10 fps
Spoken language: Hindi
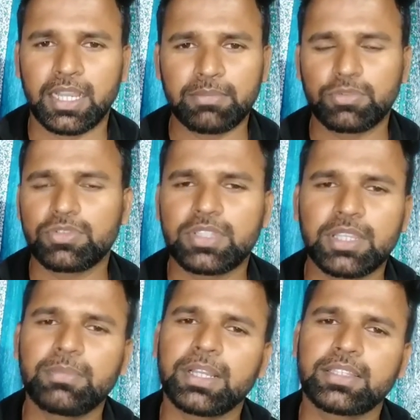हम कुश्ती
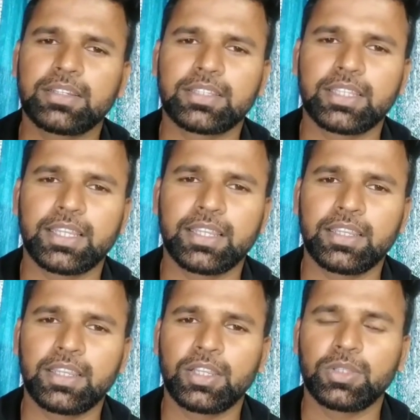की बात करते
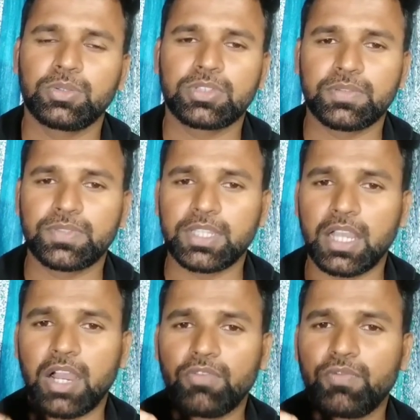हैं तो सबसे
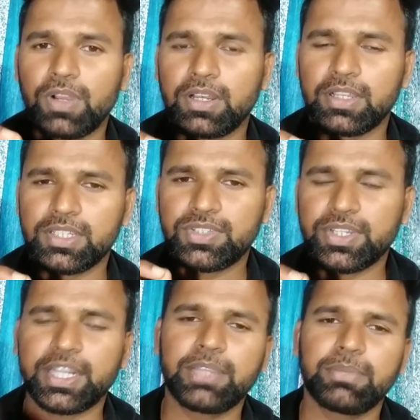अव्वल
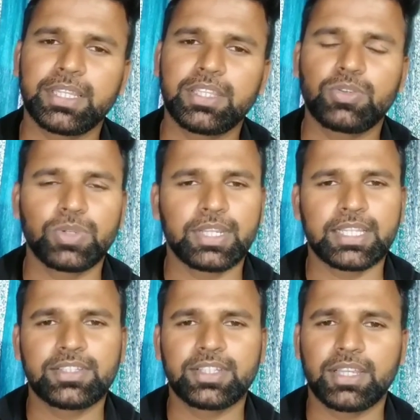श्रेणी में यदि कोई
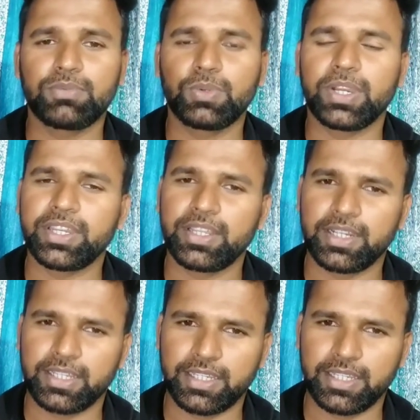राज्य है वो
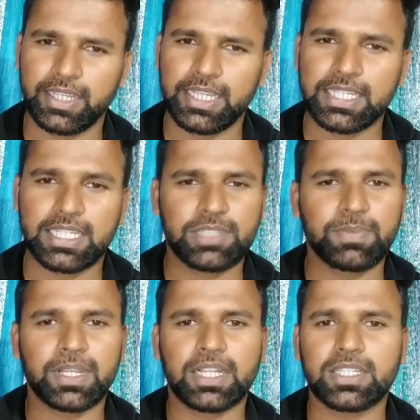हरियाणा है किस
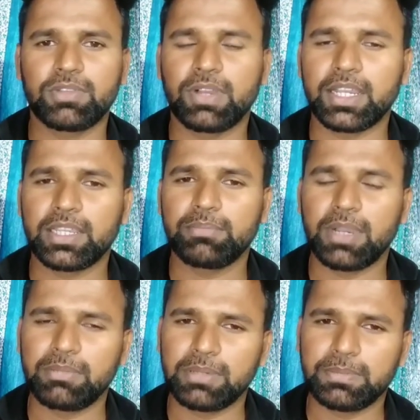प्रकार से वहाँ के
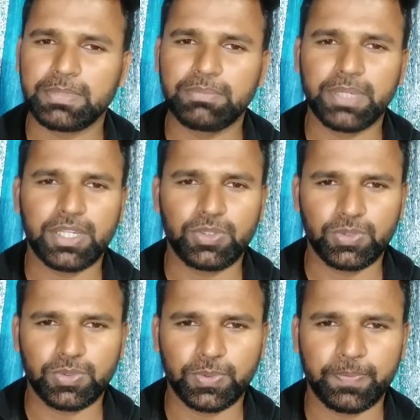माँ बाप अपनी
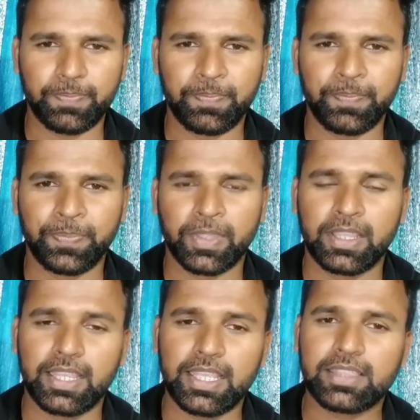बेटियों को
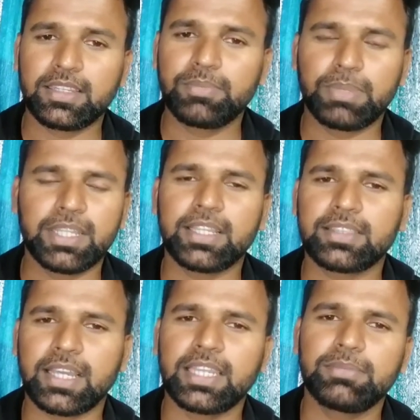इतनी बढ़िया
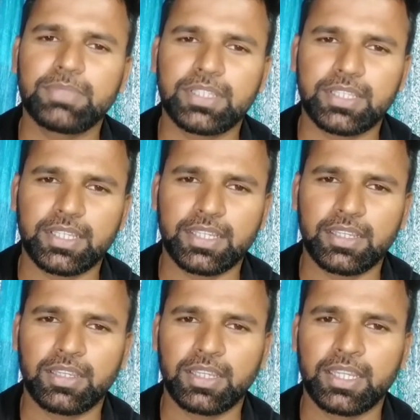तालीम देते हैं